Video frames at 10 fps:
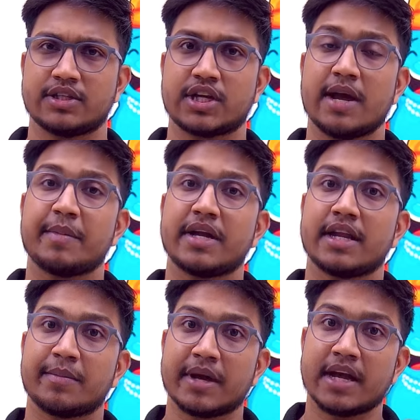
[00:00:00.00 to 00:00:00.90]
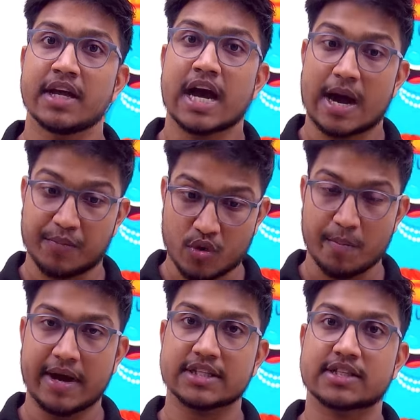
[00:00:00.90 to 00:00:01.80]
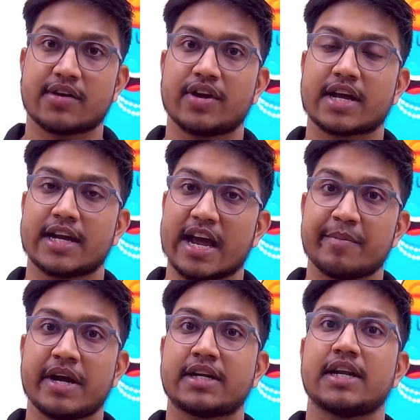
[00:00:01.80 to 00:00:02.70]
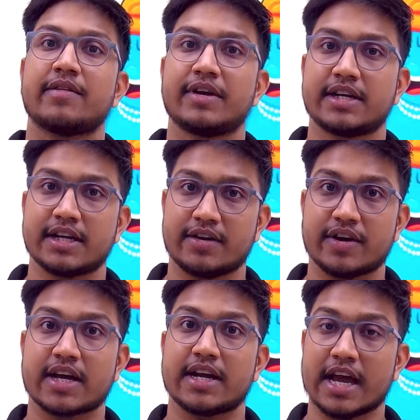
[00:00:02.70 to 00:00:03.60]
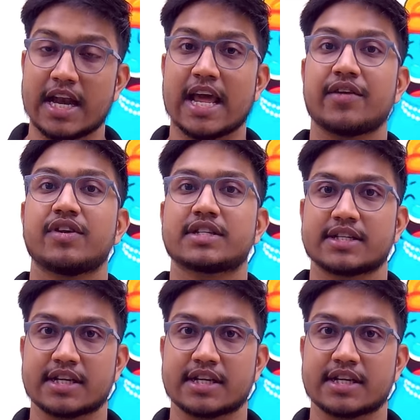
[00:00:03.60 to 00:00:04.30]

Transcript: छह महीने में आपको मैथ्स कवर करना है मेंटल एबिलिटी कवर करना है लैंग्वेज का